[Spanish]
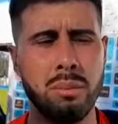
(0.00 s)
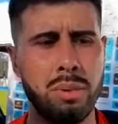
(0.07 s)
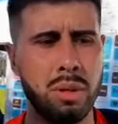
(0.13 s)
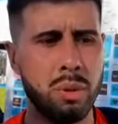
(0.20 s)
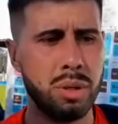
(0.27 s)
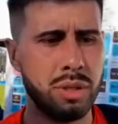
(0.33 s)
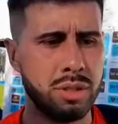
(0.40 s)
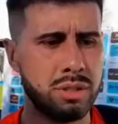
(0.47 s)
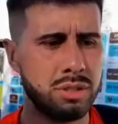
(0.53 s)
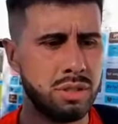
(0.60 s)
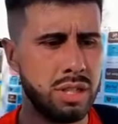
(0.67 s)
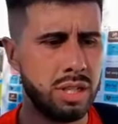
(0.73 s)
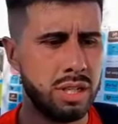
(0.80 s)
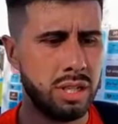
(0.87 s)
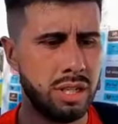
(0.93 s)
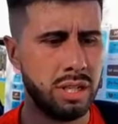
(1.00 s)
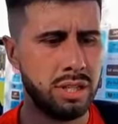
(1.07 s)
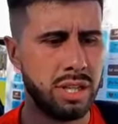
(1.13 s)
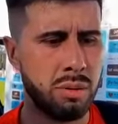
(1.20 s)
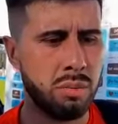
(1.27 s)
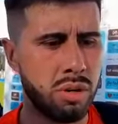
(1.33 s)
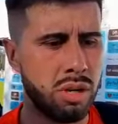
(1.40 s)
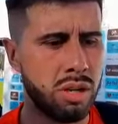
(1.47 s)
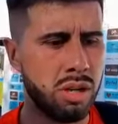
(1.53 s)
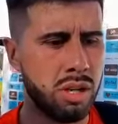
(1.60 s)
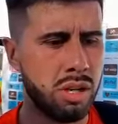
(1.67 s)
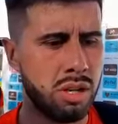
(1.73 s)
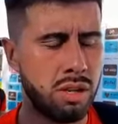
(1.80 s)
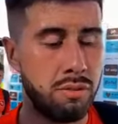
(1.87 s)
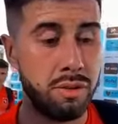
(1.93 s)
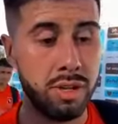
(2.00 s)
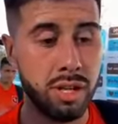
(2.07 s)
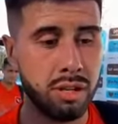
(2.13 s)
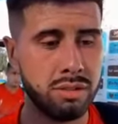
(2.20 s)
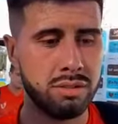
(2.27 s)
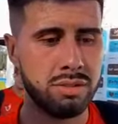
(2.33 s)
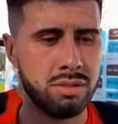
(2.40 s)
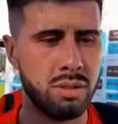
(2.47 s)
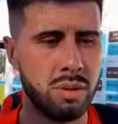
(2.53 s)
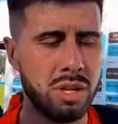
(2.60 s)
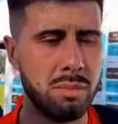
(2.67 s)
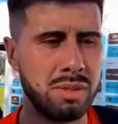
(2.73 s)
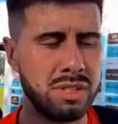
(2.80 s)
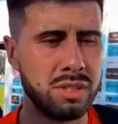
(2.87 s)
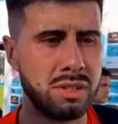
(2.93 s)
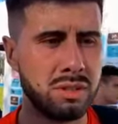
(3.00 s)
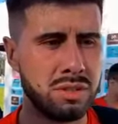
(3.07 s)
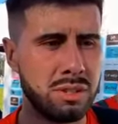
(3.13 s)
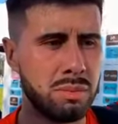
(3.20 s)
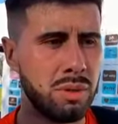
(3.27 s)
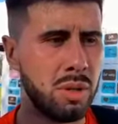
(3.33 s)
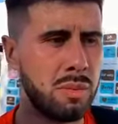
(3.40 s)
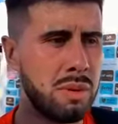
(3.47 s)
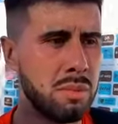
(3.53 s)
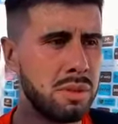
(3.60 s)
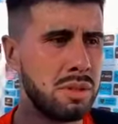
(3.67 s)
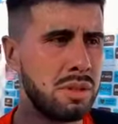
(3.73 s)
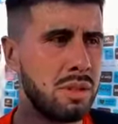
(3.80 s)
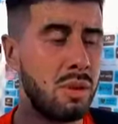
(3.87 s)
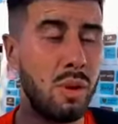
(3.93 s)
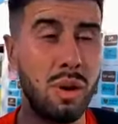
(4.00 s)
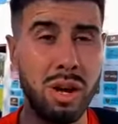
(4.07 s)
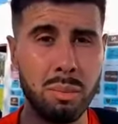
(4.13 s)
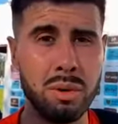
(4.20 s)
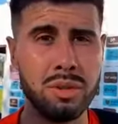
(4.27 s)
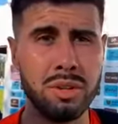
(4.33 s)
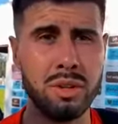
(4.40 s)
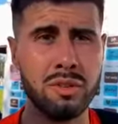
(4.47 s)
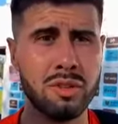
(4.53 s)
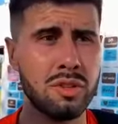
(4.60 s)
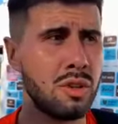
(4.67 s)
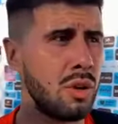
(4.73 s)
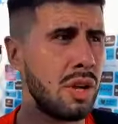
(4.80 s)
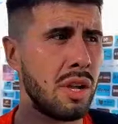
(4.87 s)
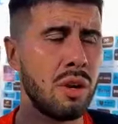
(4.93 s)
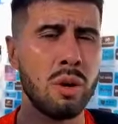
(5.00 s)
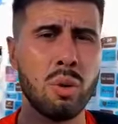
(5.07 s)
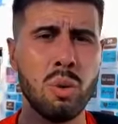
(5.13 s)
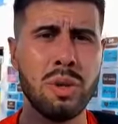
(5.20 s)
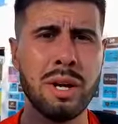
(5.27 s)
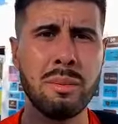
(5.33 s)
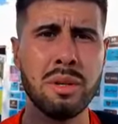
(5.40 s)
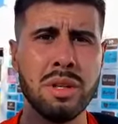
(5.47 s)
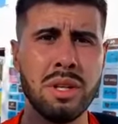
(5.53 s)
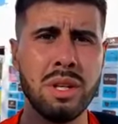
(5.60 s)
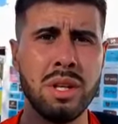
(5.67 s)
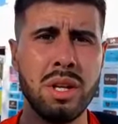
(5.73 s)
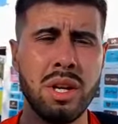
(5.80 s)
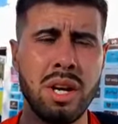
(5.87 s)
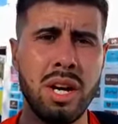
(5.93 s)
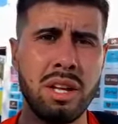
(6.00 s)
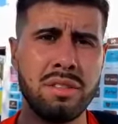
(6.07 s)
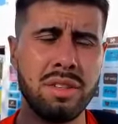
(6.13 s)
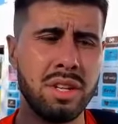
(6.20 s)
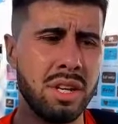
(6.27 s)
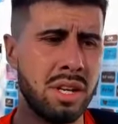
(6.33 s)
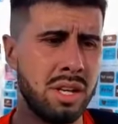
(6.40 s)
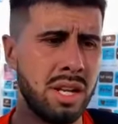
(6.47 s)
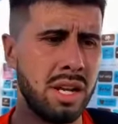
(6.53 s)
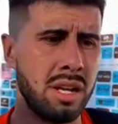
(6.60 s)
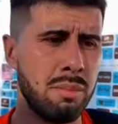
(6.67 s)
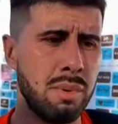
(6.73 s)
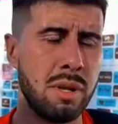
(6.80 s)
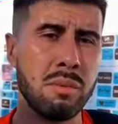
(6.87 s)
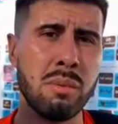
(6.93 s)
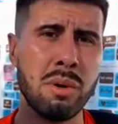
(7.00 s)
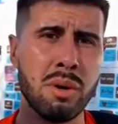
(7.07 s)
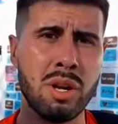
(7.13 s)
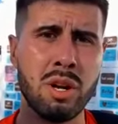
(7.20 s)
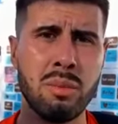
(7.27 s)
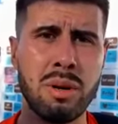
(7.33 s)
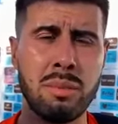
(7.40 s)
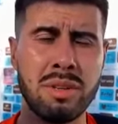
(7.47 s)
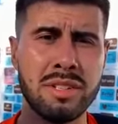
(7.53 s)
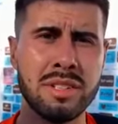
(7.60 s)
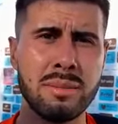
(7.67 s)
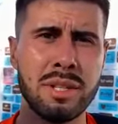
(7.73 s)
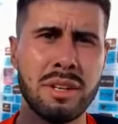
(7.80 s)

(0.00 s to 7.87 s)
Pero bueno, eh, tenemos que afinar, nos viene pasando siempre lo mismo, lo hablamos entre nosotros, no es que no lo ocultamos. Así que nada, esperemos mejorarlo para el próximo.